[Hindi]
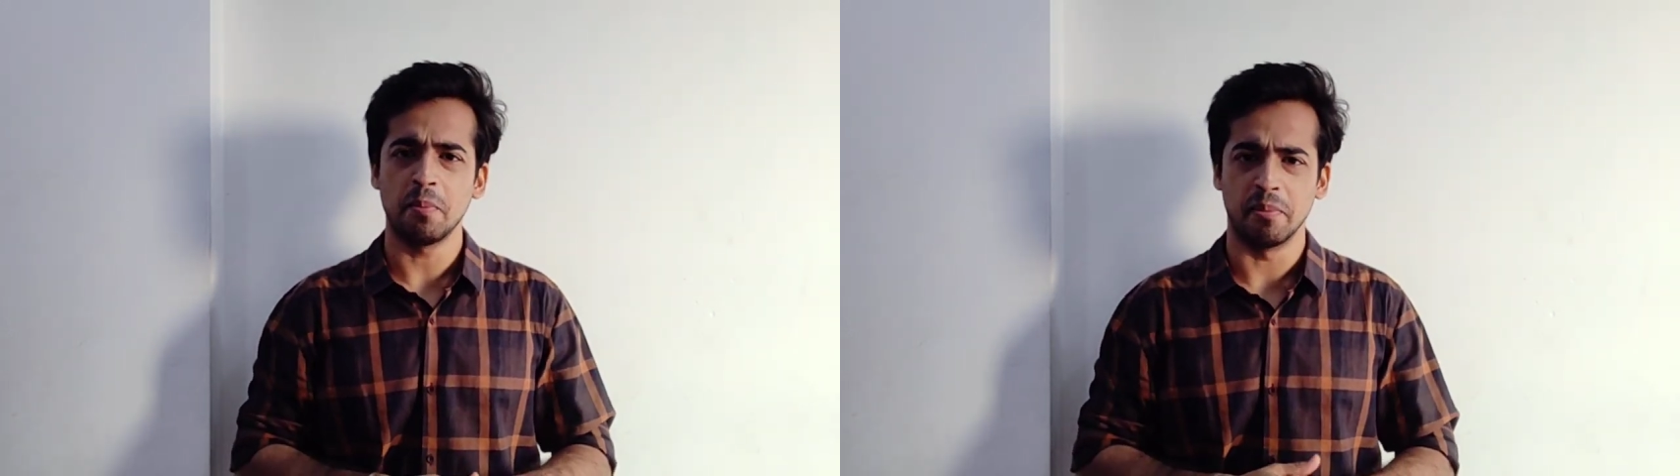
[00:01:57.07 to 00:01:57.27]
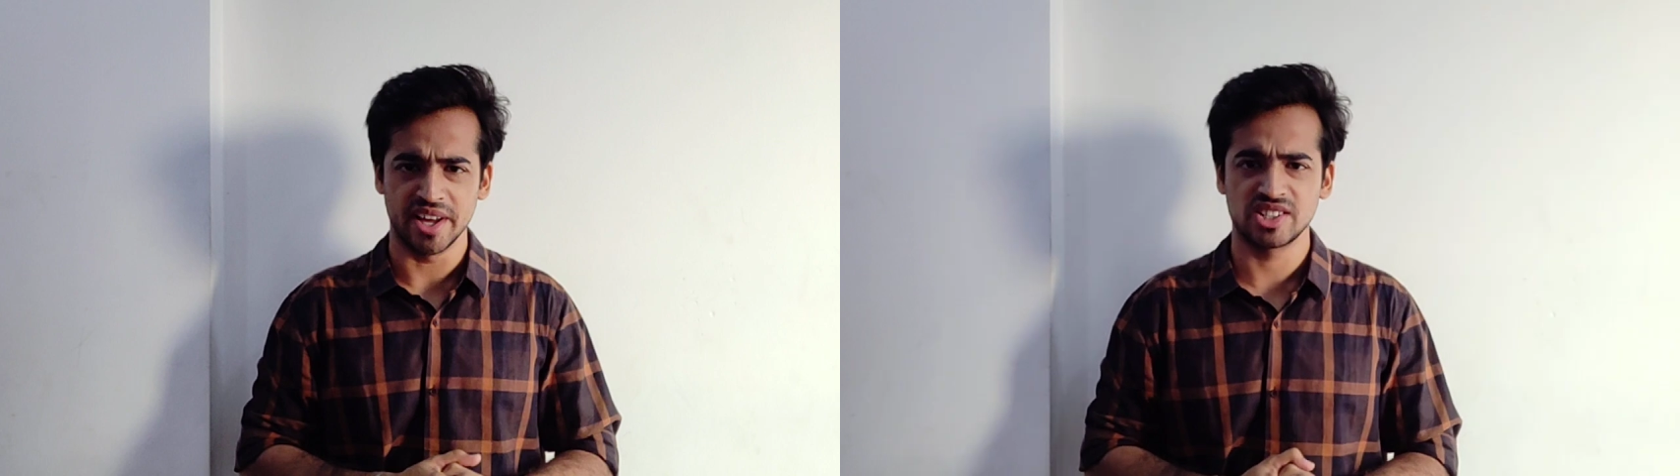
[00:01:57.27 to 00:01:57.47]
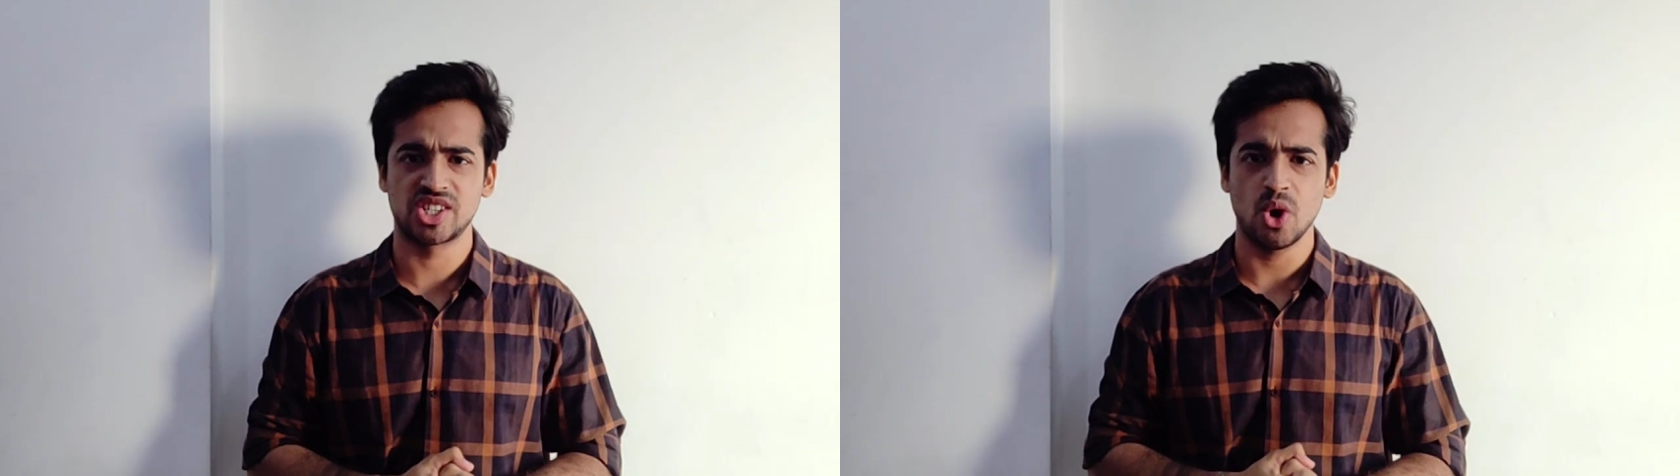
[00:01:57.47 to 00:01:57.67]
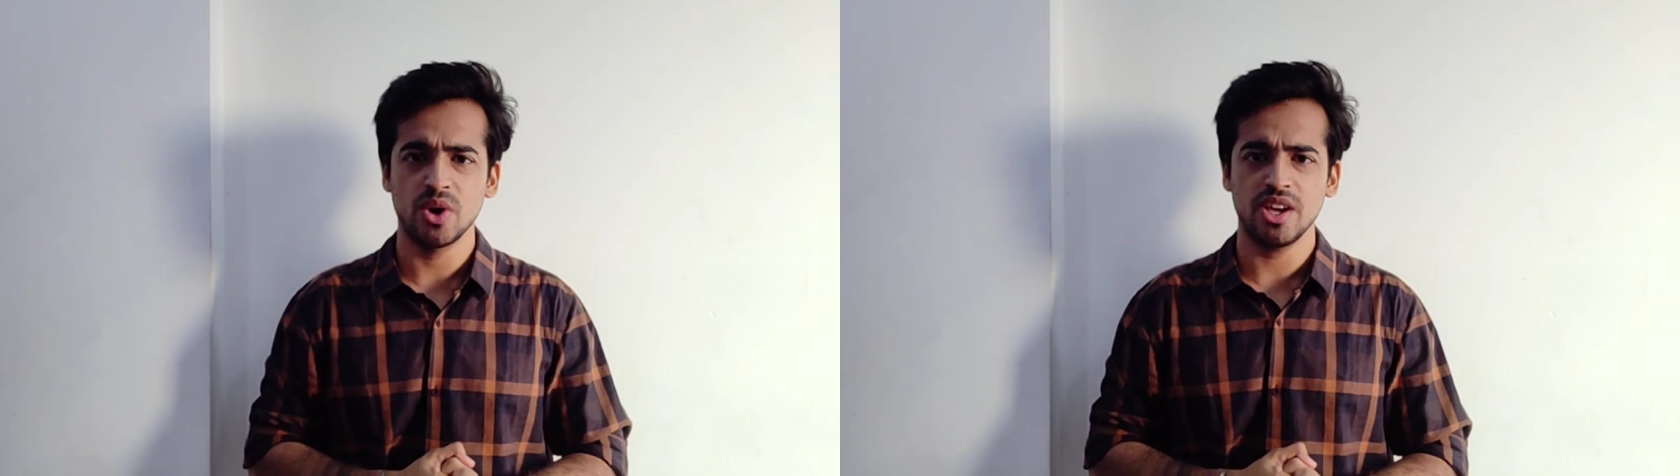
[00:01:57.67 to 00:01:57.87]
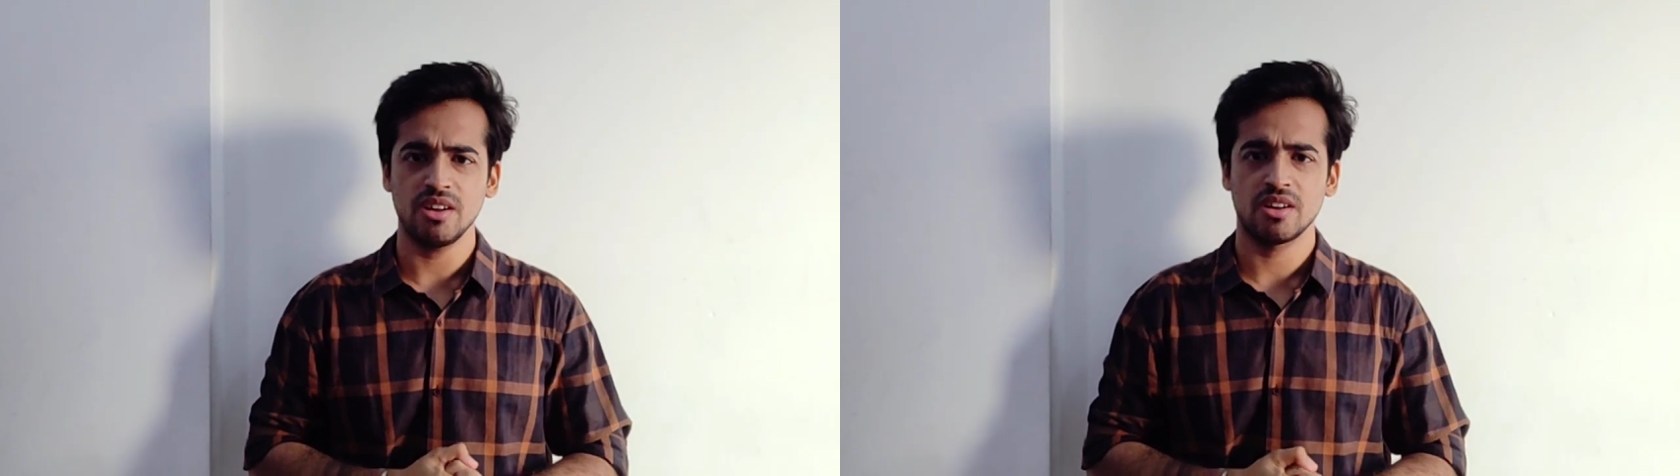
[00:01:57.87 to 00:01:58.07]
तो मर
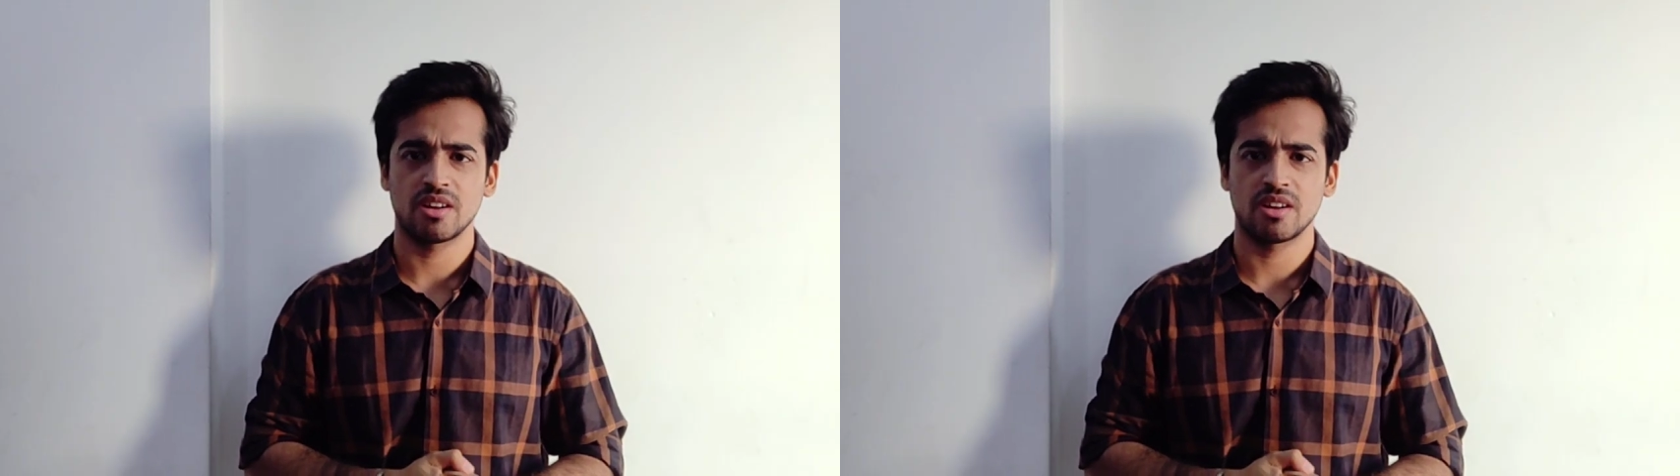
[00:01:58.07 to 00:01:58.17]
जाओगे